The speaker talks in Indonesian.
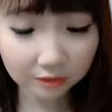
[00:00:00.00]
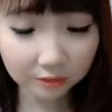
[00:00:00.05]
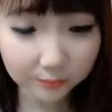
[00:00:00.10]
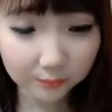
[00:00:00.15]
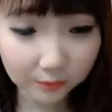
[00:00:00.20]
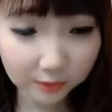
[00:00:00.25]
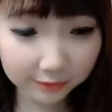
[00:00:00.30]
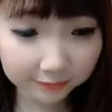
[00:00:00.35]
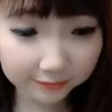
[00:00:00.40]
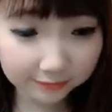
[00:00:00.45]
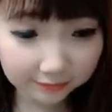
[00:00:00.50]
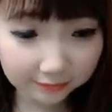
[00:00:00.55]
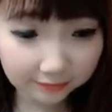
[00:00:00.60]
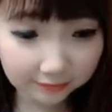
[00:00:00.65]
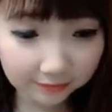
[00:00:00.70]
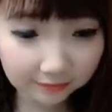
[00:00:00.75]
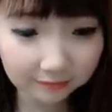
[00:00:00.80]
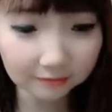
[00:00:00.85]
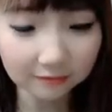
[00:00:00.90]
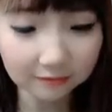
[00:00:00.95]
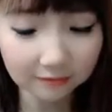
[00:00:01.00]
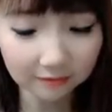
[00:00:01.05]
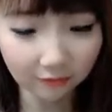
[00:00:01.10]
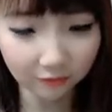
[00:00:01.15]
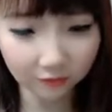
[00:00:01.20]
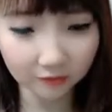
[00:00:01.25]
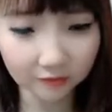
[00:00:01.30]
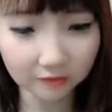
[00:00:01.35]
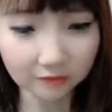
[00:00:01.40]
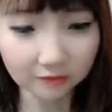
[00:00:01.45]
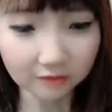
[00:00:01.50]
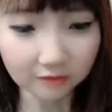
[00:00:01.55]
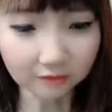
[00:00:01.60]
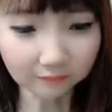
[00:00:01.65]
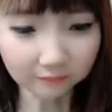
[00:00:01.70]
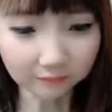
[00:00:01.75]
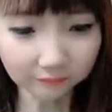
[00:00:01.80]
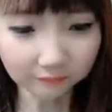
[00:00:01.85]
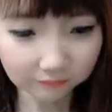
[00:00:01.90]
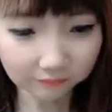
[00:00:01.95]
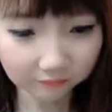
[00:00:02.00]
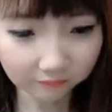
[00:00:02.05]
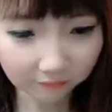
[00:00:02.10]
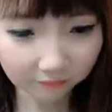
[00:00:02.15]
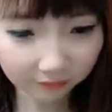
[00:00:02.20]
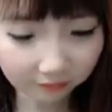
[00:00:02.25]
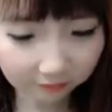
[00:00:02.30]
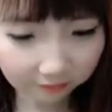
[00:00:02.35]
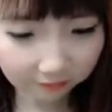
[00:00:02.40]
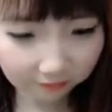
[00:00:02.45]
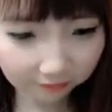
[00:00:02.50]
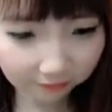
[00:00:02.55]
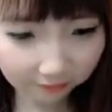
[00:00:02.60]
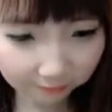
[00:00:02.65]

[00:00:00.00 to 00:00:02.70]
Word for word: mining oke okay? yang